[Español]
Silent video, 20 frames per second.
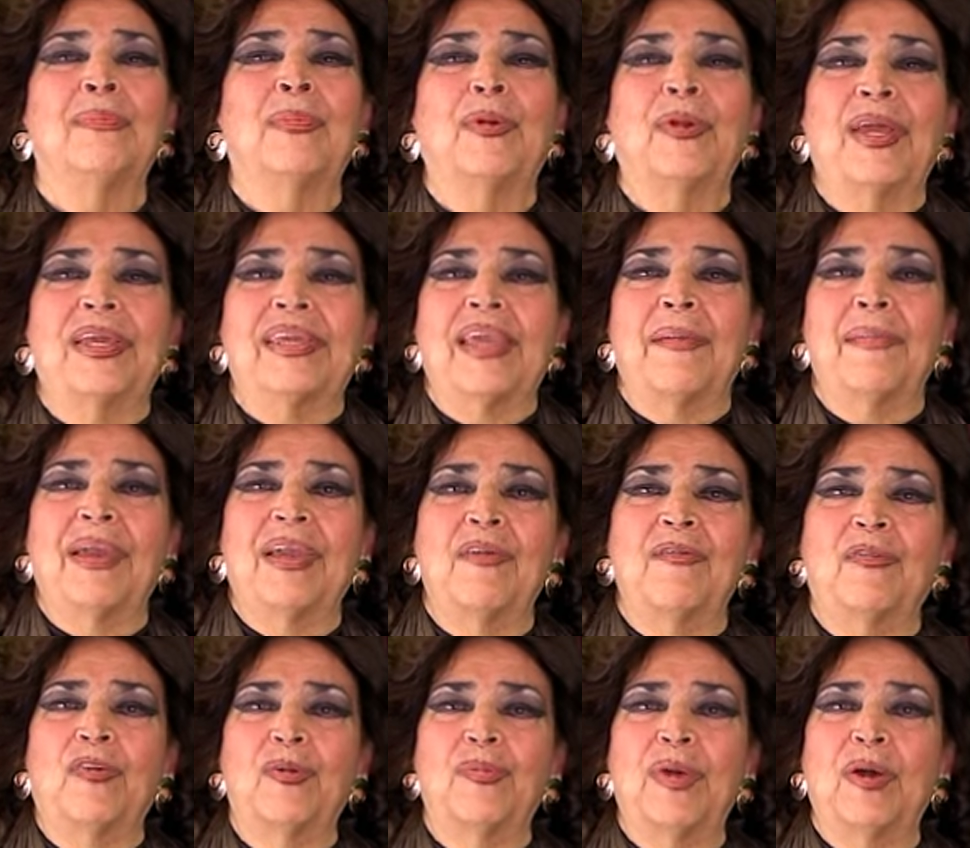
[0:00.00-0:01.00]
Por ahí que me han
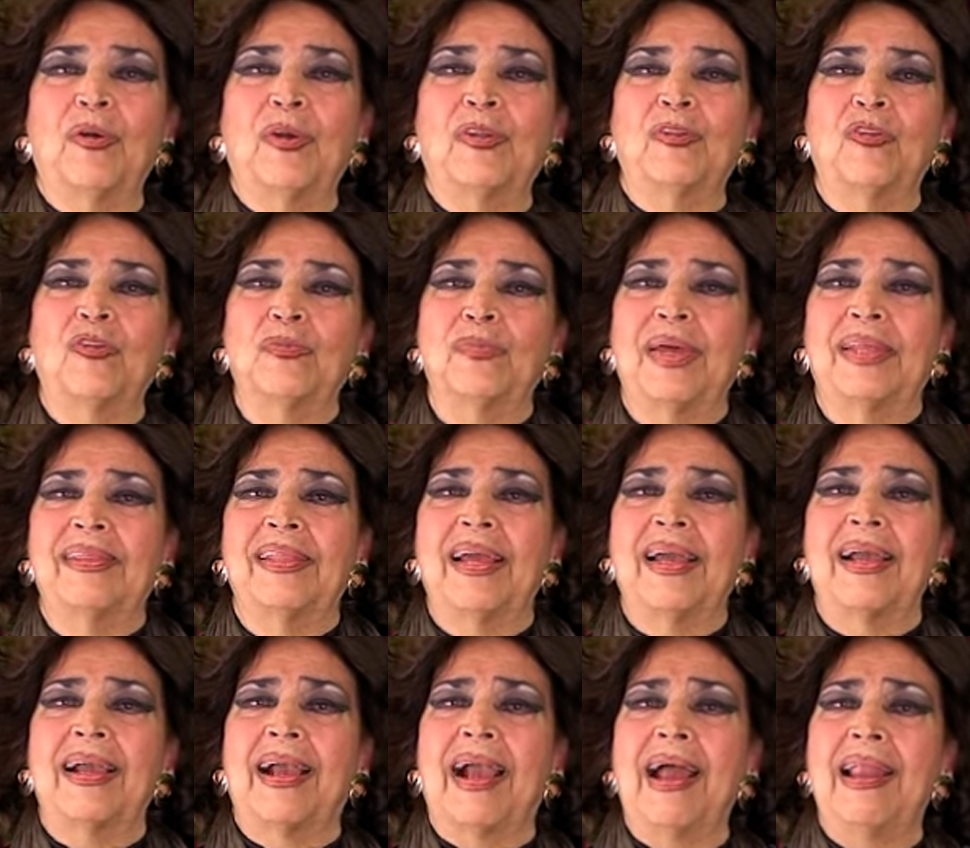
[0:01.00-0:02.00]
informado que nos
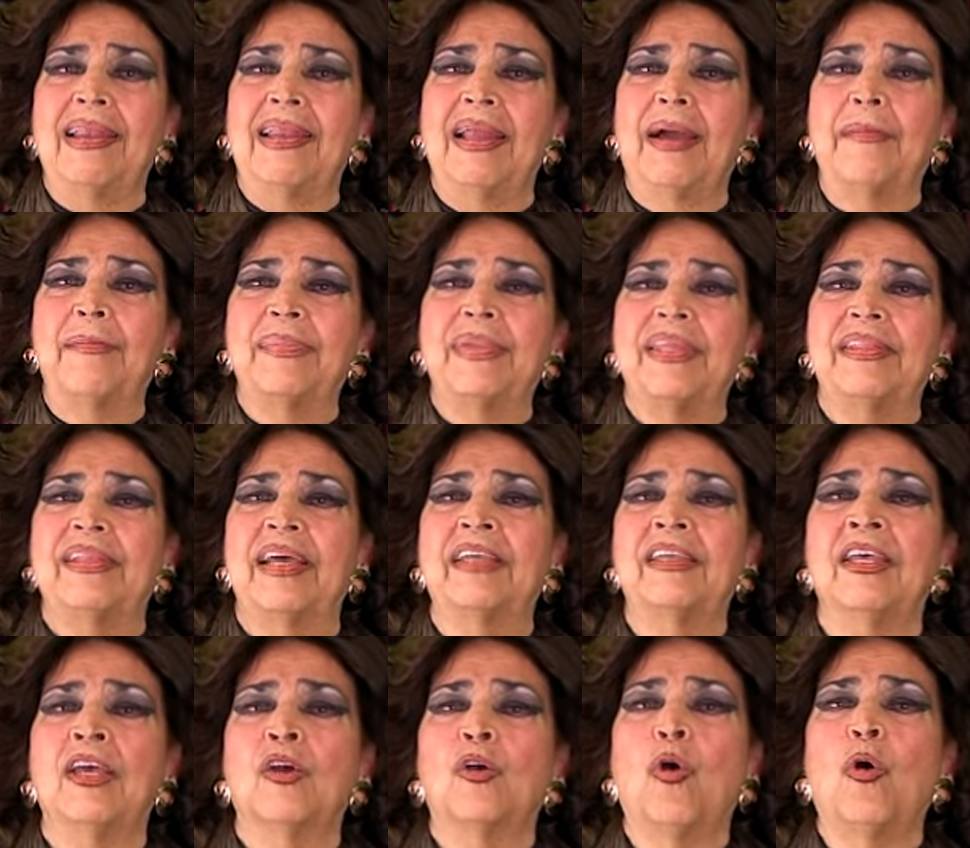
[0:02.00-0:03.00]
mandan
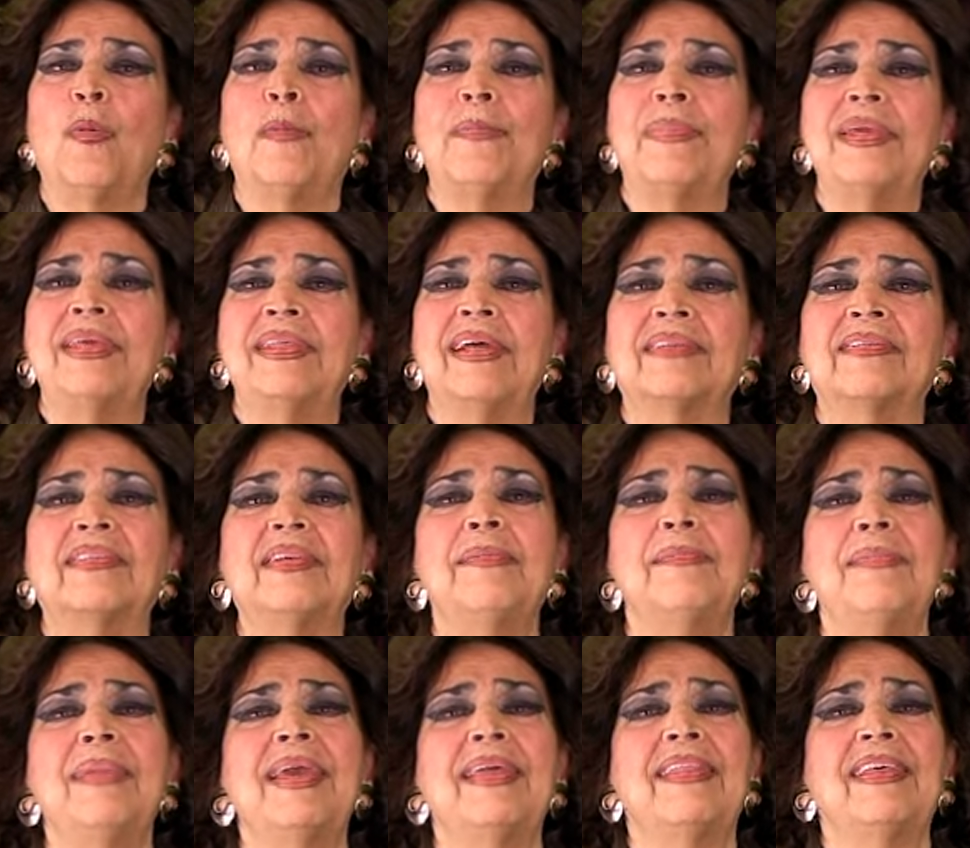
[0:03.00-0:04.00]
calamina, vida,
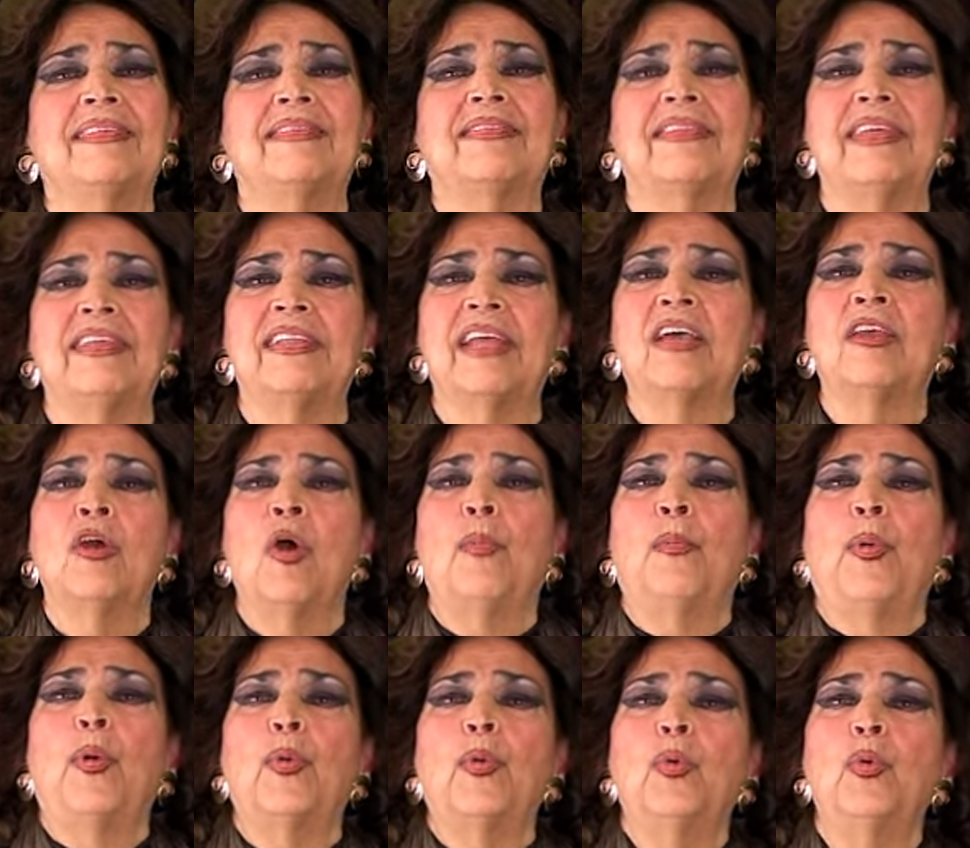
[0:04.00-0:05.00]
sin medicina,
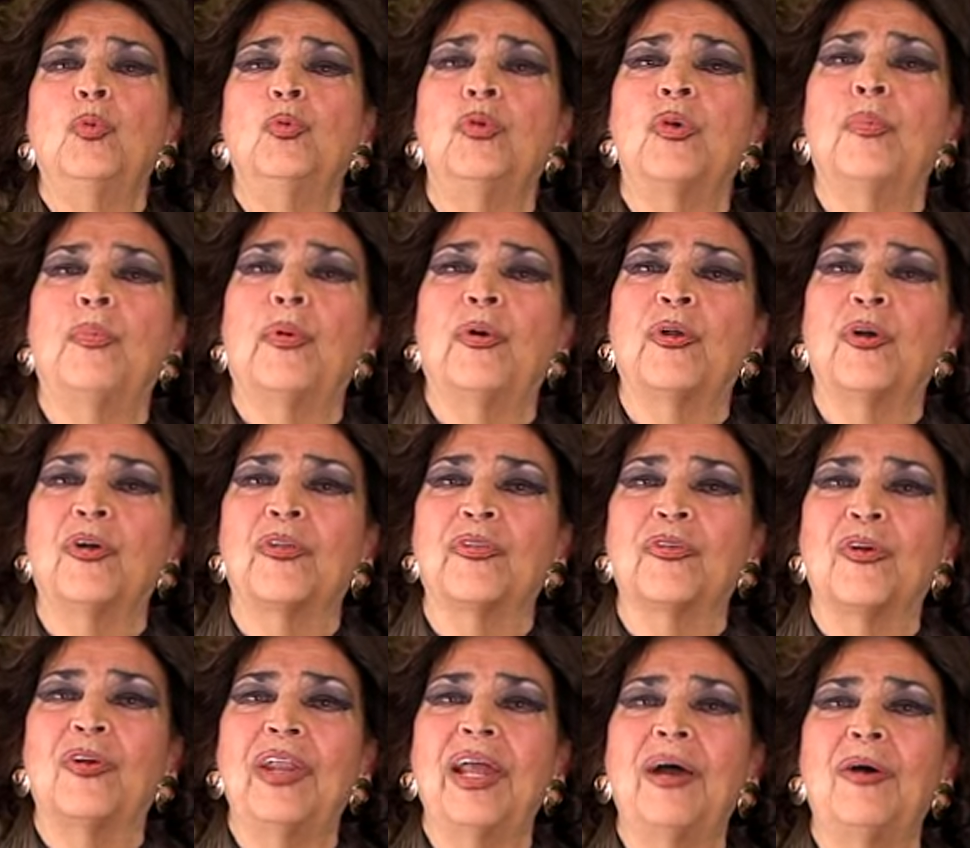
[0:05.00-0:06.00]
por uno y por
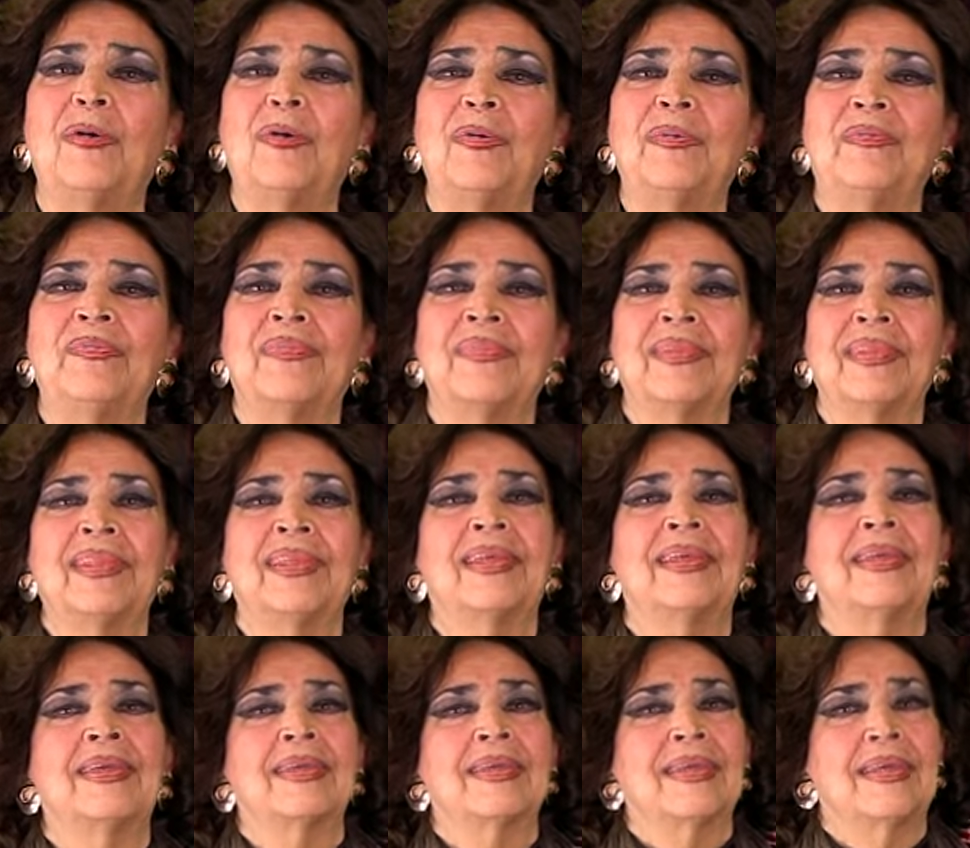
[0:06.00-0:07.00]
otro lado.
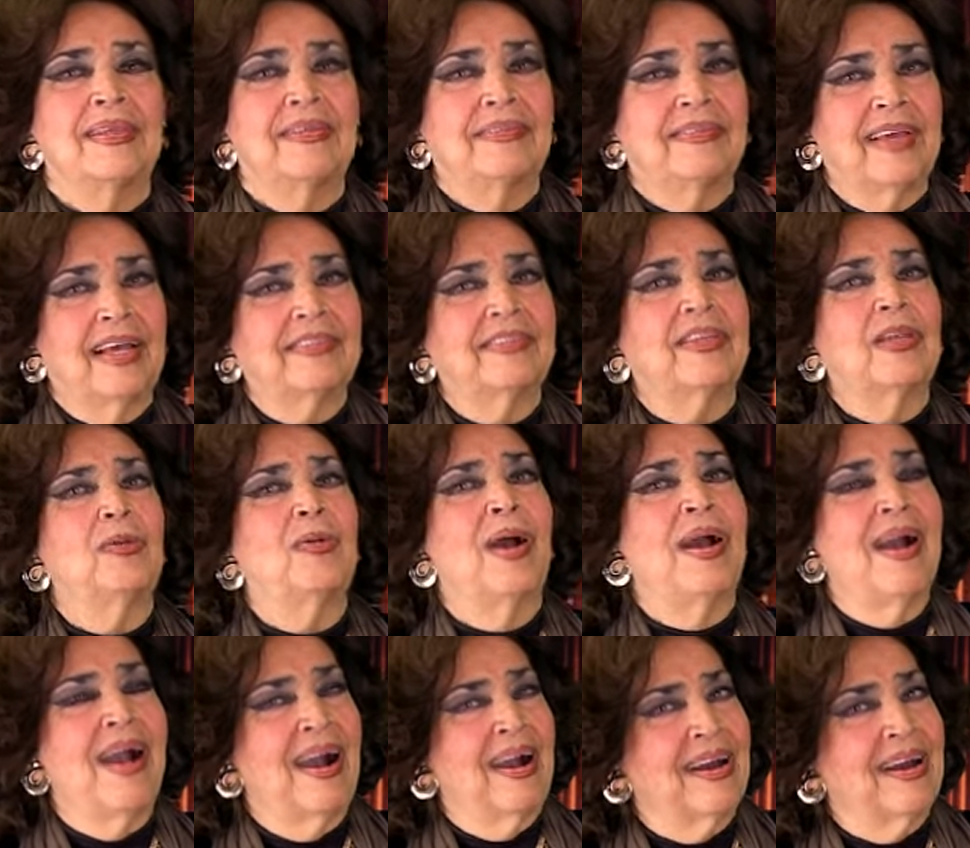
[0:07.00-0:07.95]
Quizás se lo han